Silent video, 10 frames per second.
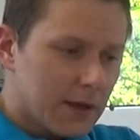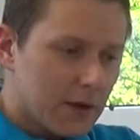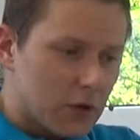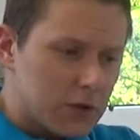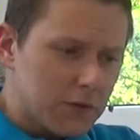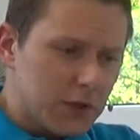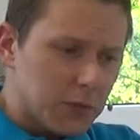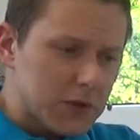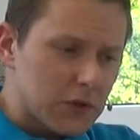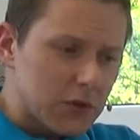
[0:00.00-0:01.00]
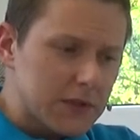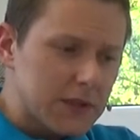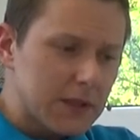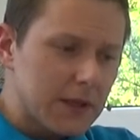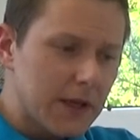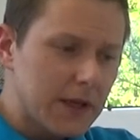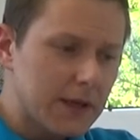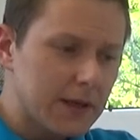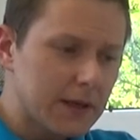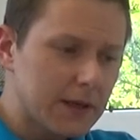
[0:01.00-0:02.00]
Ojcowie apostolscy
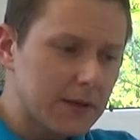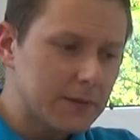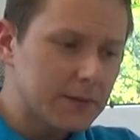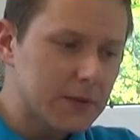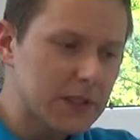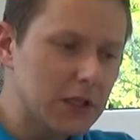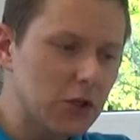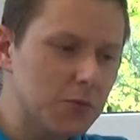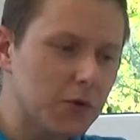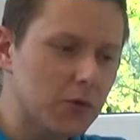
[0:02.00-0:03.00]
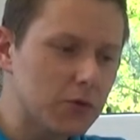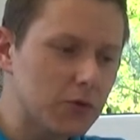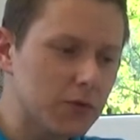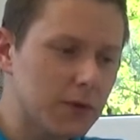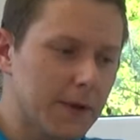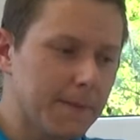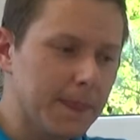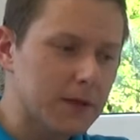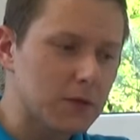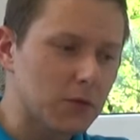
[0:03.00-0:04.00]
z kilku powodów
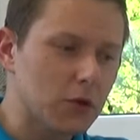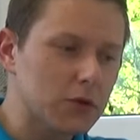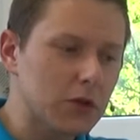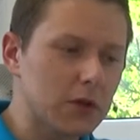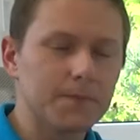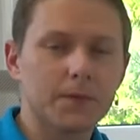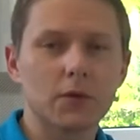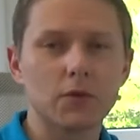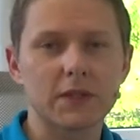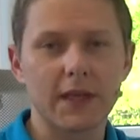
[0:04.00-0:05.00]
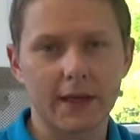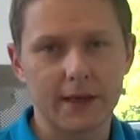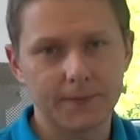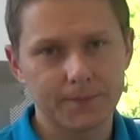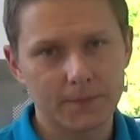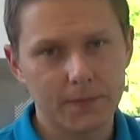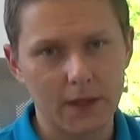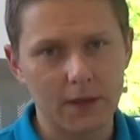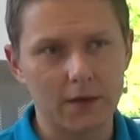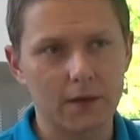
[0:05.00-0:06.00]
są godni uznania,
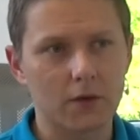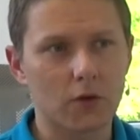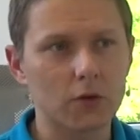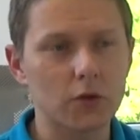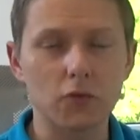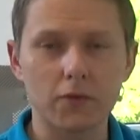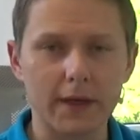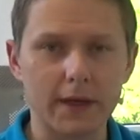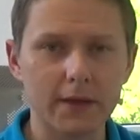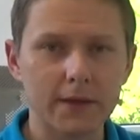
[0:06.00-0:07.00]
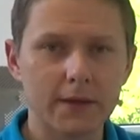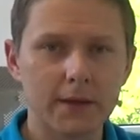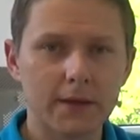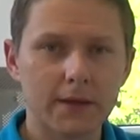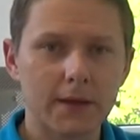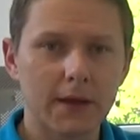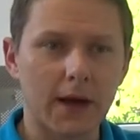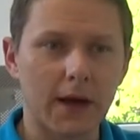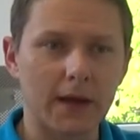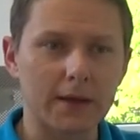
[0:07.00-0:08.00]
e, godni uwagi,
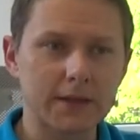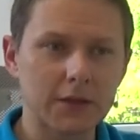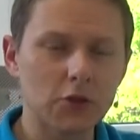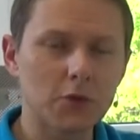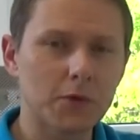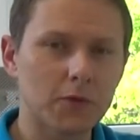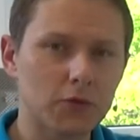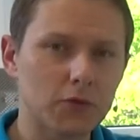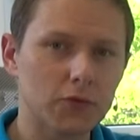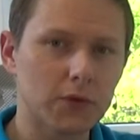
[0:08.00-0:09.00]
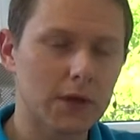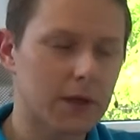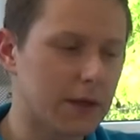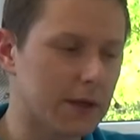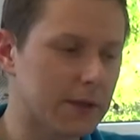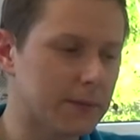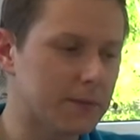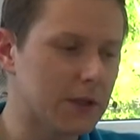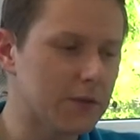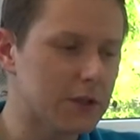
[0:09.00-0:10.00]
ale z kilku powodów e,
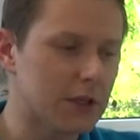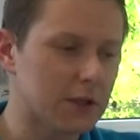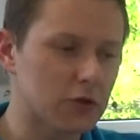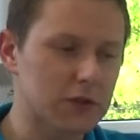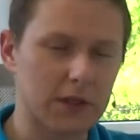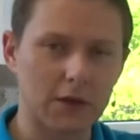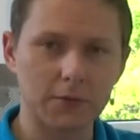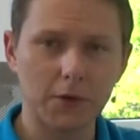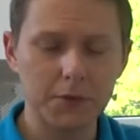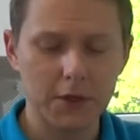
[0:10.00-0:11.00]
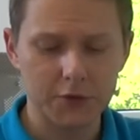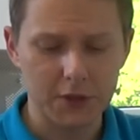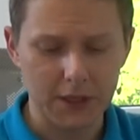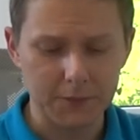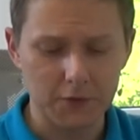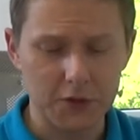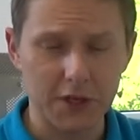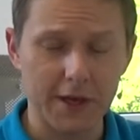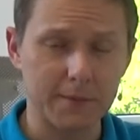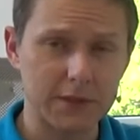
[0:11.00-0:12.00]
nie wiedzieli wszystkiego. Po pierwsze, jak
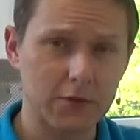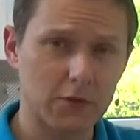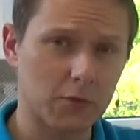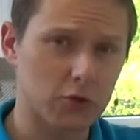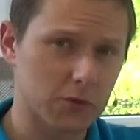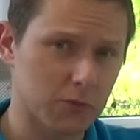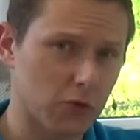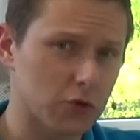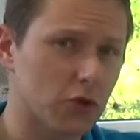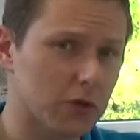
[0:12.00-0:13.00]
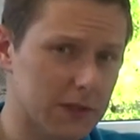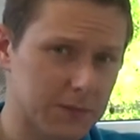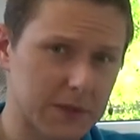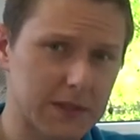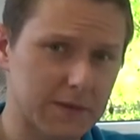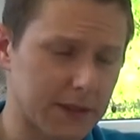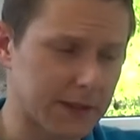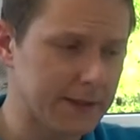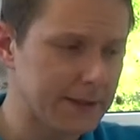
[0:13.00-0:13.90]
powiedziałem, Słowo Boże było ciągle spisywane,